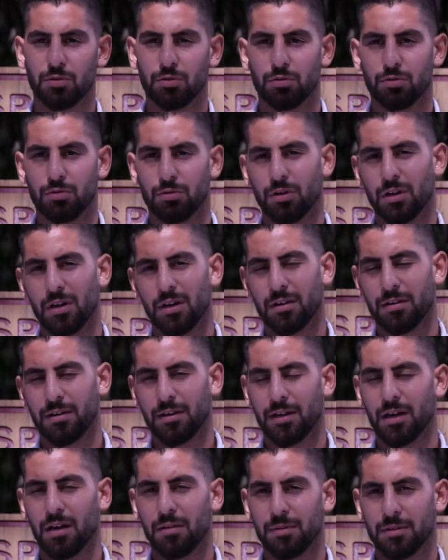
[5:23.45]
Çünkü
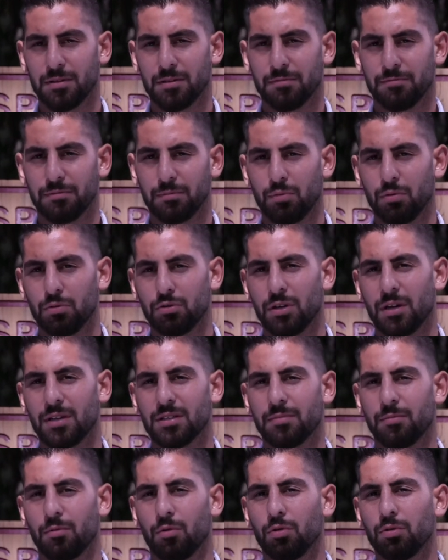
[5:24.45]
rekabet futbolcu her
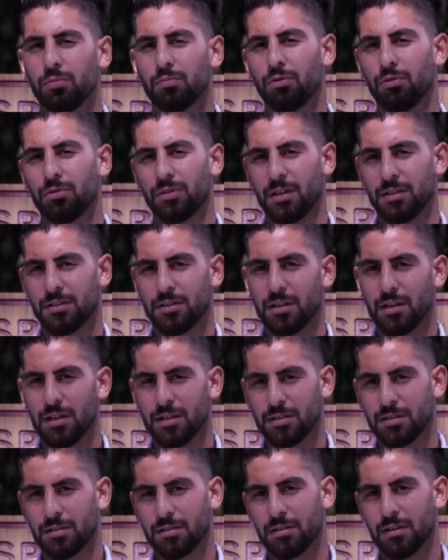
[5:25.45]
zaman olumlu yönde
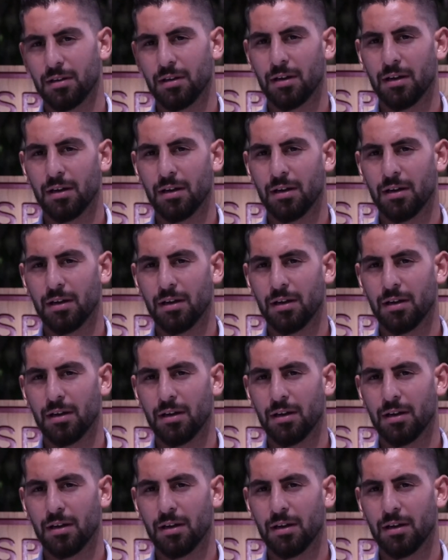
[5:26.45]
etkiler.